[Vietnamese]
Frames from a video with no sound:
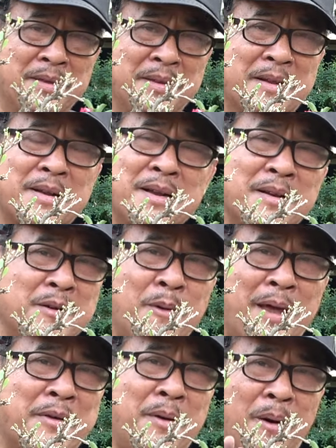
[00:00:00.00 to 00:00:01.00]
nhìn nó rất là
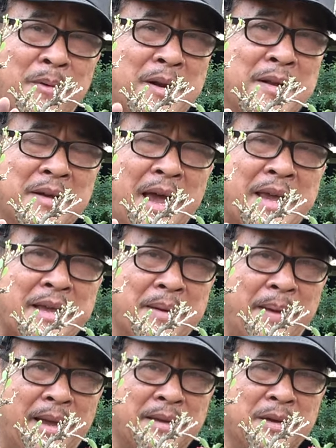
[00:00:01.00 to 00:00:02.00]
hoài cổ rất là hay
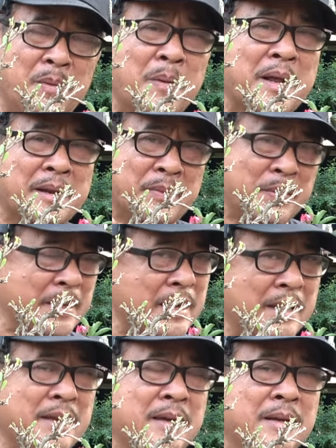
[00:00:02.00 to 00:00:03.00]
các bạn cái mô hình đó tôi thấy
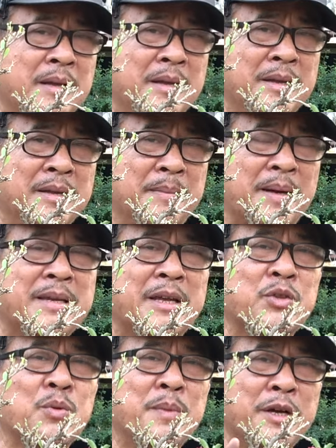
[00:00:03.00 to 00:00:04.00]
hay á bởi
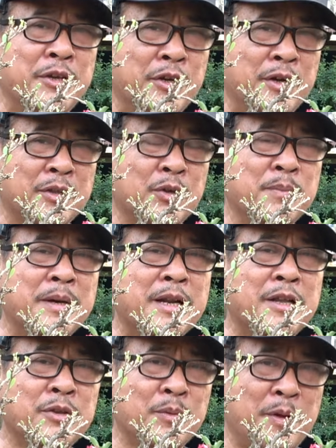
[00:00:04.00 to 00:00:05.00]
vậy tôi mới ờ, tôi mới
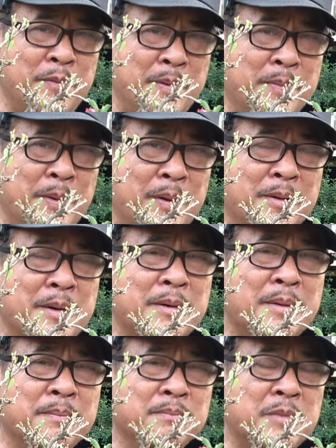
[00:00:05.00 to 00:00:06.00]
đến tôi quay phim cho nó rất
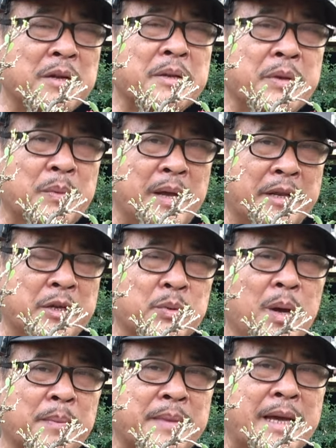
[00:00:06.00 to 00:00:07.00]
là rất là nhiều lần như
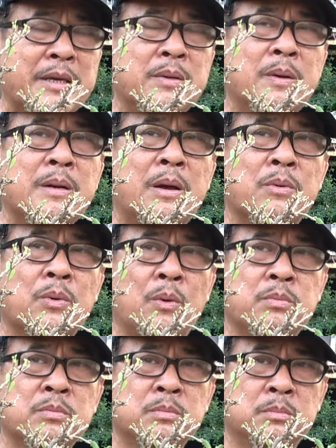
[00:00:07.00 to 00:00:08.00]
tôi hợp tác với nó đâu
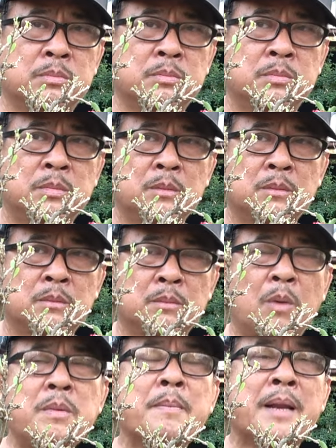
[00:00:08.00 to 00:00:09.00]
cũng
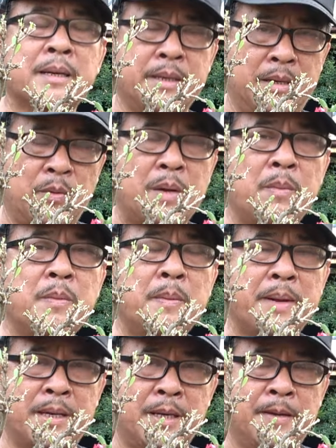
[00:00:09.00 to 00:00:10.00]
bốn năm lần vậy quay bốn
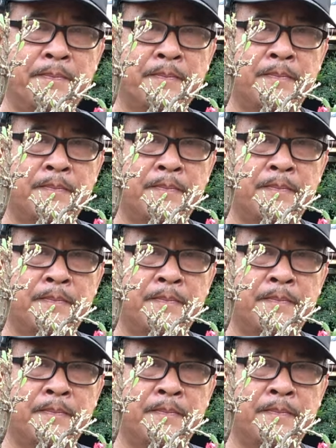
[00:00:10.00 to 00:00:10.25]
năm lần vậy